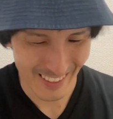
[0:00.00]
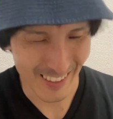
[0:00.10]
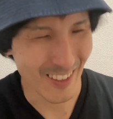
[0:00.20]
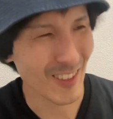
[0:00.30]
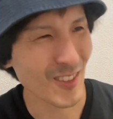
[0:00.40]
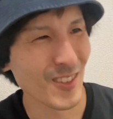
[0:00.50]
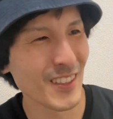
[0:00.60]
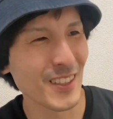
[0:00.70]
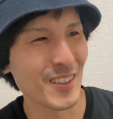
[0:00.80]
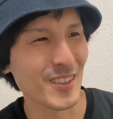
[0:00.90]

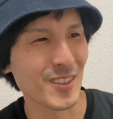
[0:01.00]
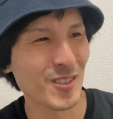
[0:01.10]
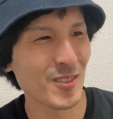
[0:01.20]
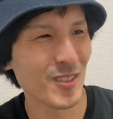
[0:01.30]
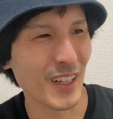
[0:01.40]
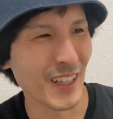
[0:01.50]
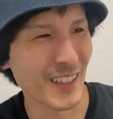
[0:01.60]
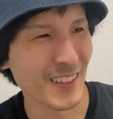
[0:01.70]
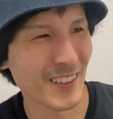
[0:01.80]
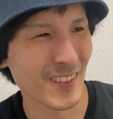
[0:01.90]
幽霊、
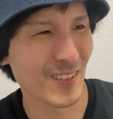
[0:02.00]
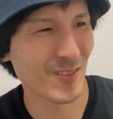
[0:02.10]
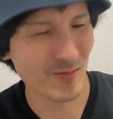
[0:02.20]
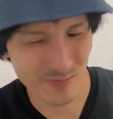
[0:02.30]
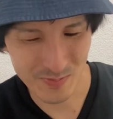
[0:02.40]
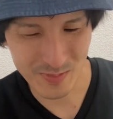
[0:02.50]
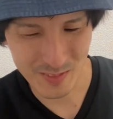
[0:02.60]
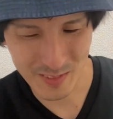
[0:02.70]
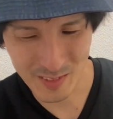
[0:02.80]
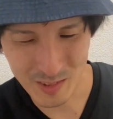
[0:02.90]

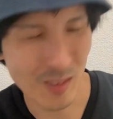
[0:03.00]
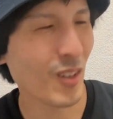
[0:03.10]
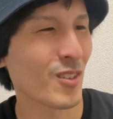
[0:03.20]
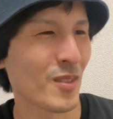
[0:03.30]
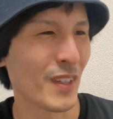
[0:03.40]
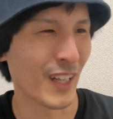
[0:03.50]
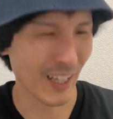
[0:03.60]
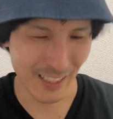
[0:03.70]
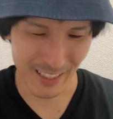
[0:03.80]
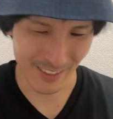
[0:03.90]
そんな言葉な
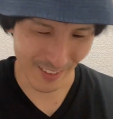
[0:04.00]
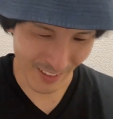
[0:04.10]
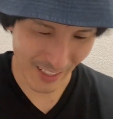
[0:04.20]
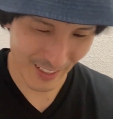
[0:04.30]
いですよね。